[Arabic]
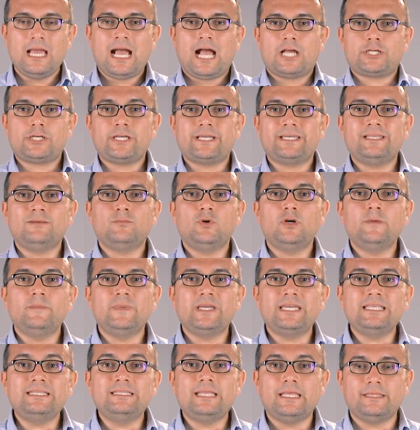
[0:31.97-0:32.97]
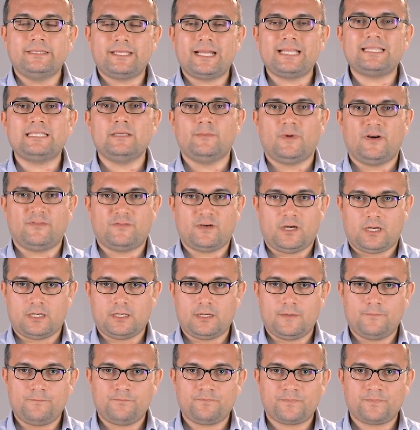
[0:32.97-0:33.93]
عشان كده مهم جدا نرتب افكارنا